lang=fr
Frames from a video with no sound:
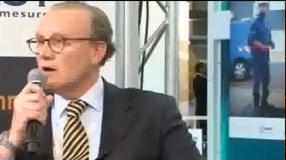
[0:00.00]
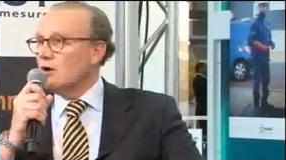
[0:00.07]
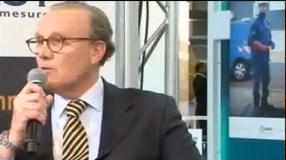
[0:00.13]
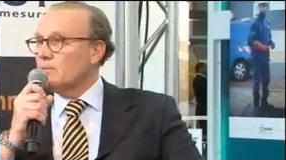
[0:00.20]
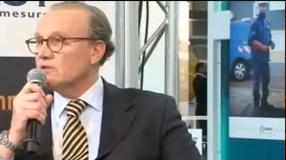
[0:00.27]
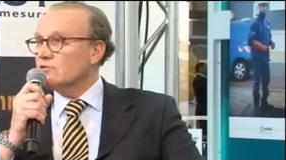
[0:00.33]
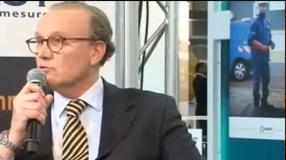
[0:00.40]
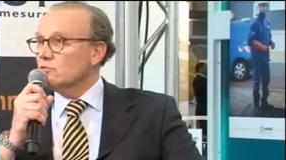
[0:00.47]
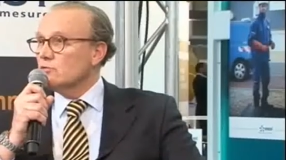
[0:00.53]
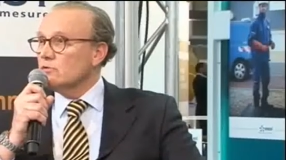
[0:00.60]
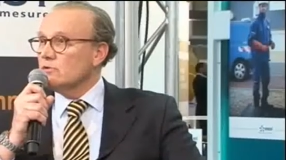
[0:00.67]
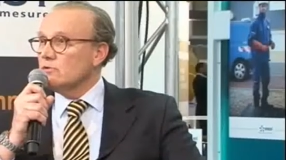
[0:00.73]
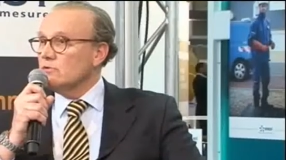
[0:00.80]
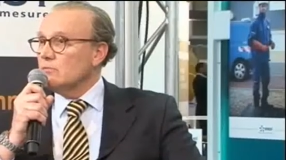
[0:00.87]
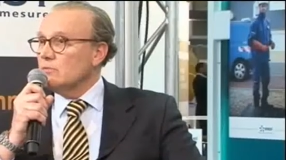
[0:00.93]
euh, parce
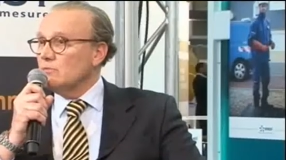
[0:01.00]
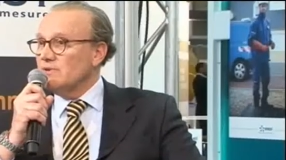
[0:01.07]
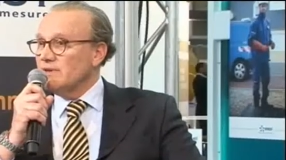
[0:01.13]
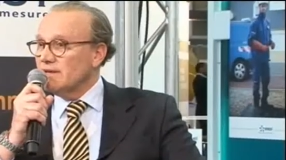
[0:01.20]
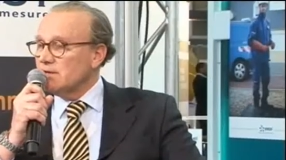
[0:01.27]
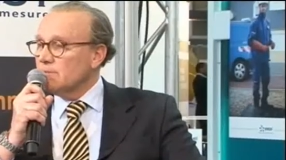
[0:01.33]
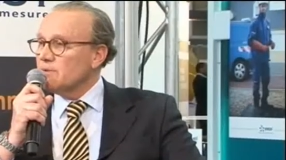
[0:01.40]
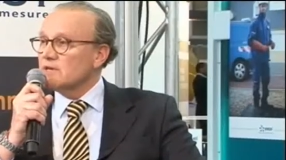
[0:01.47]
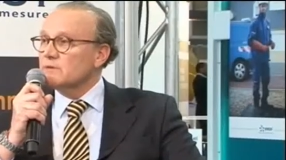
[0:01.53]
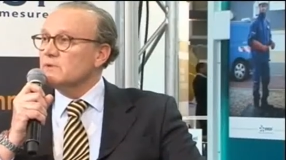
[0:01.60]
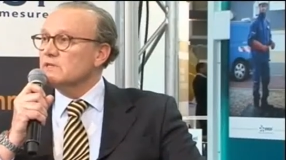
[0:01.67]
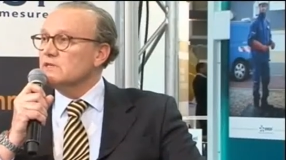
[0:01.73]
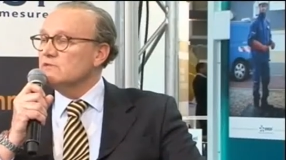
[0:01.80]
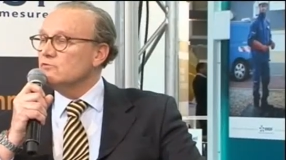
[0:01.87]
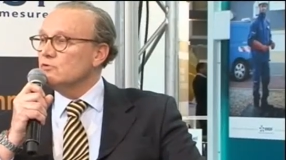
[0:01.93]
qu'il y a des
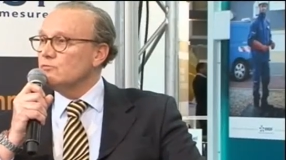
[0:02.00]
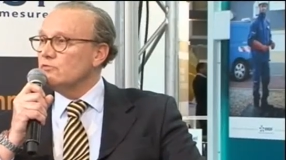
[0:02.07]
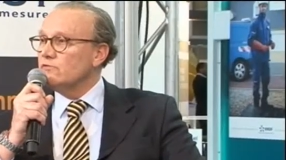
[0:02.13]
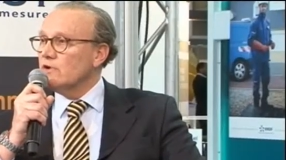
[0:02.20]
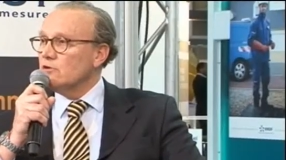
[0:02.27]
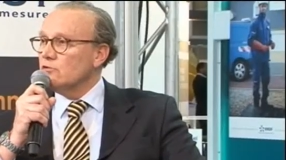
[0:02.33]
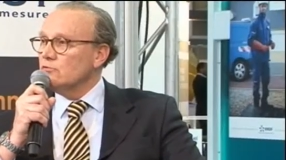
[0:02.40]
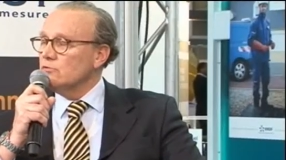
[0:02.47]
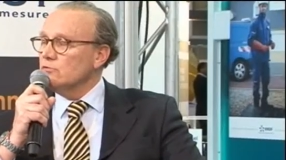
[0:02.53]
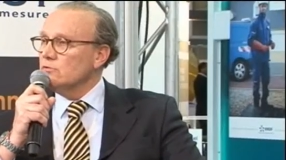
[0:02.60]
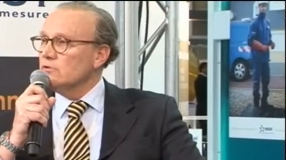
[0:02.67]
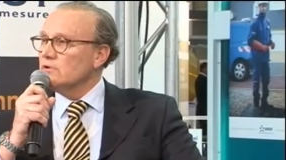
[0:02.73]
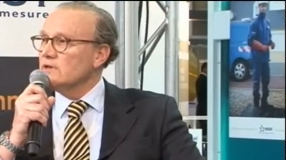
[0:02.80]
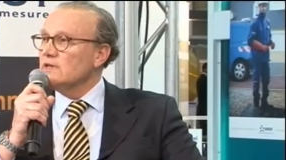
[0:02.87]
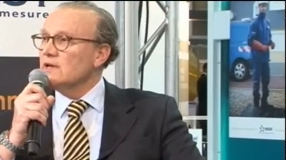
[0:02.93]
perspectives de plus-value,
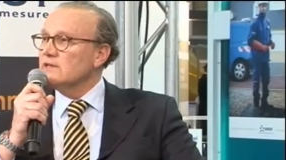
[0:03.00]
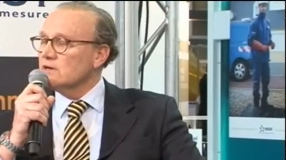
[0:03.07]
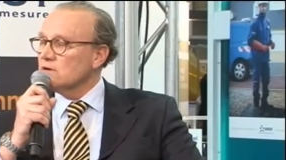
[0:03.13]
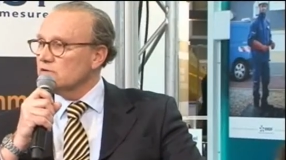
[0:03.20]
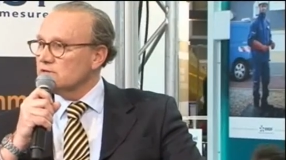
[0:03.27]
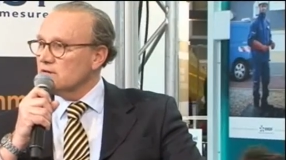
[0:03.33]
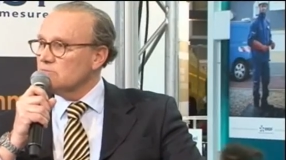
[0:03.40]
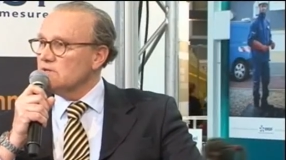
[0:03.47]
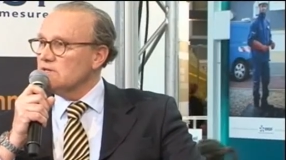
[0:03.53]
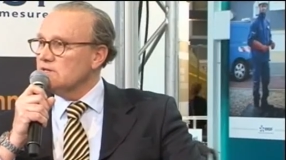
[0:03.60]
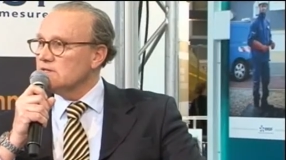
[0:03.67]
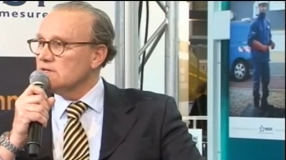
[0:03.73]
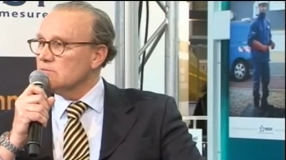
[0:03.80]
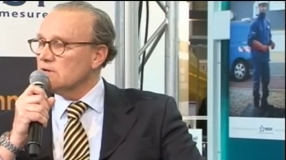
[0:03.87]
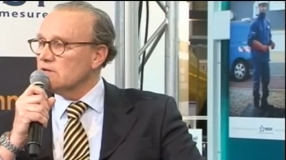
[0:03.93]
il y a des
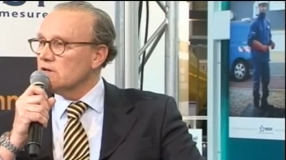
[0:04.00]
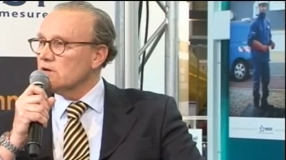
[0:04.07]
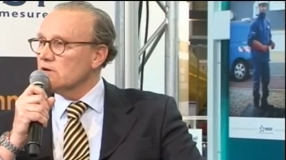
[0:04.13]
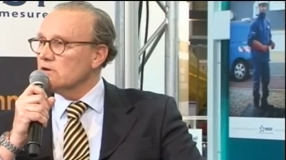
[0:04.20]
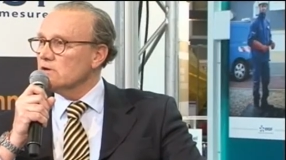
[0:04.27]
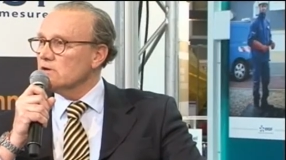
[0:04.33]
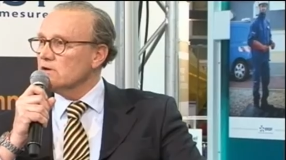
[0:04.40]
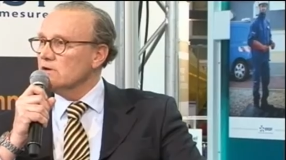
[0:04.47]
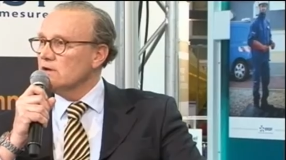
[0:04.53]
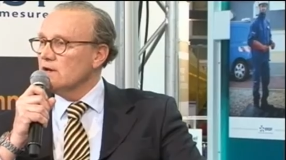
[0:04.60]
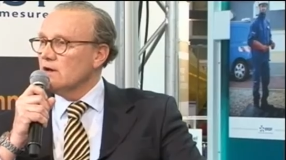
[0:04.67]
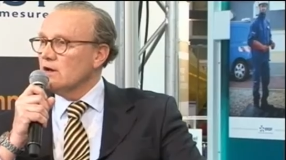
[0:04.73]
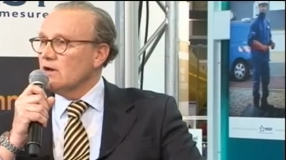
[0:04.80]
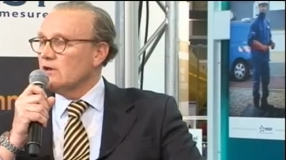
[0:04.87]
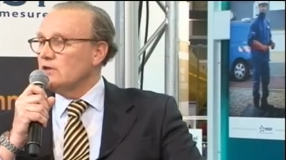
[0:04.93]
rentabilités meilleures,
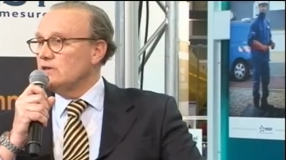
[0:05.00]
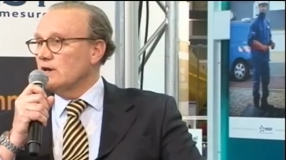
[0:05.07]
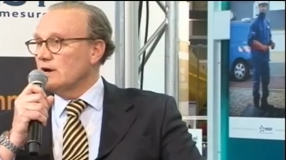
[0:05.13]
il y